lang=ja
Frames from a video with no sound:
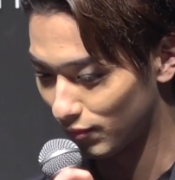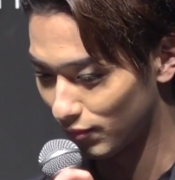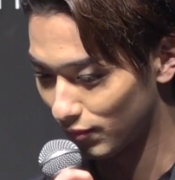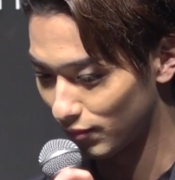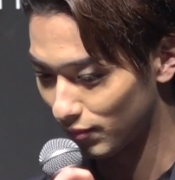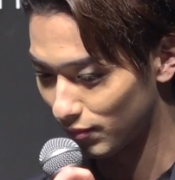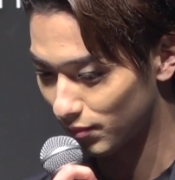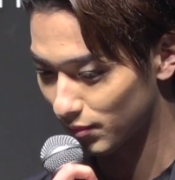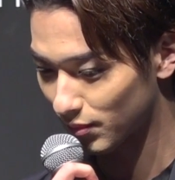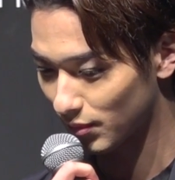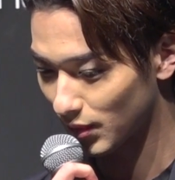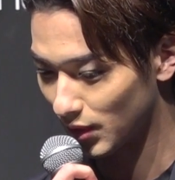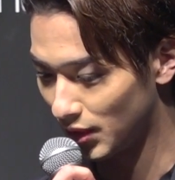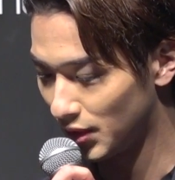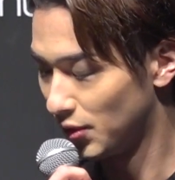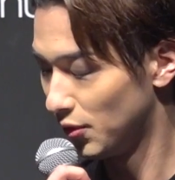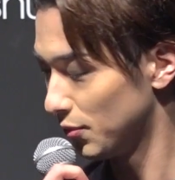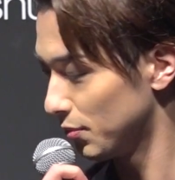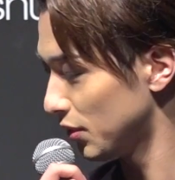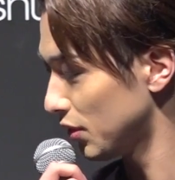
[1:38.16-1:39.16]
味もね、
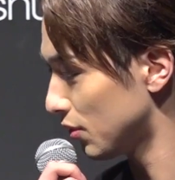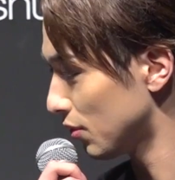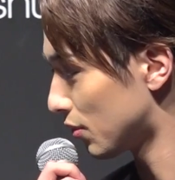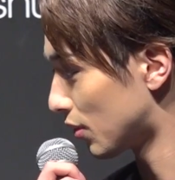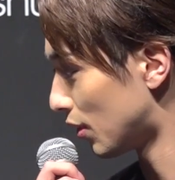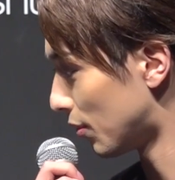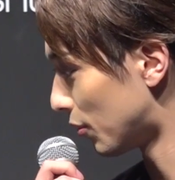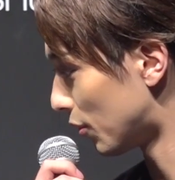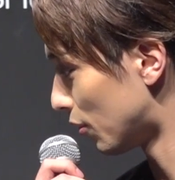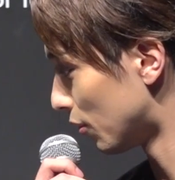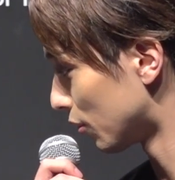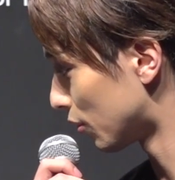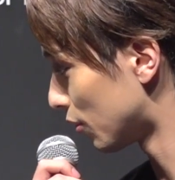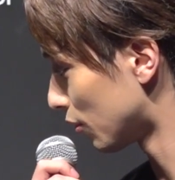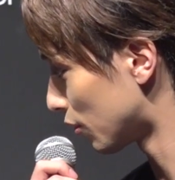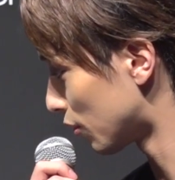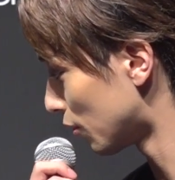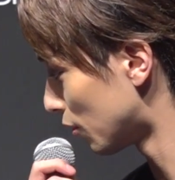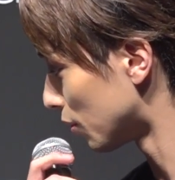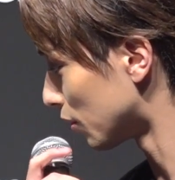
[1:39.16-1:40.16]
色味とかも本当
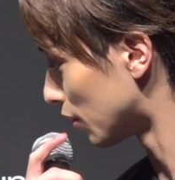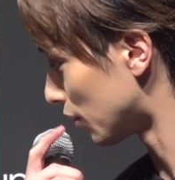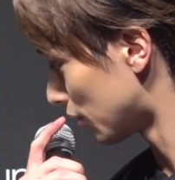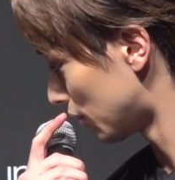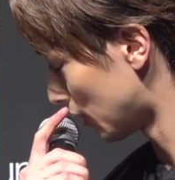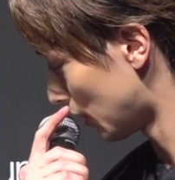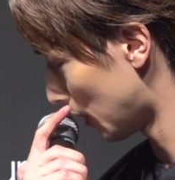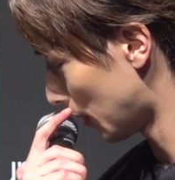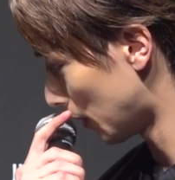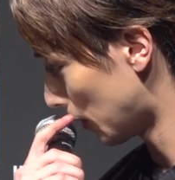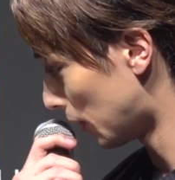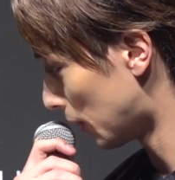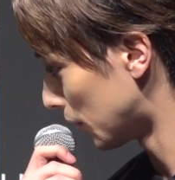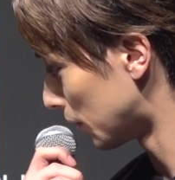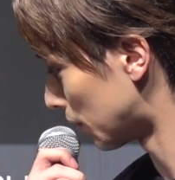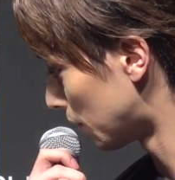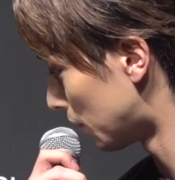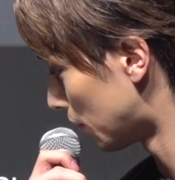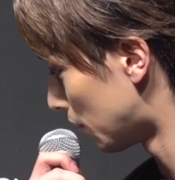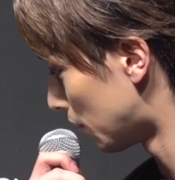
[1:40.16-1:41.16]
そうですね。なん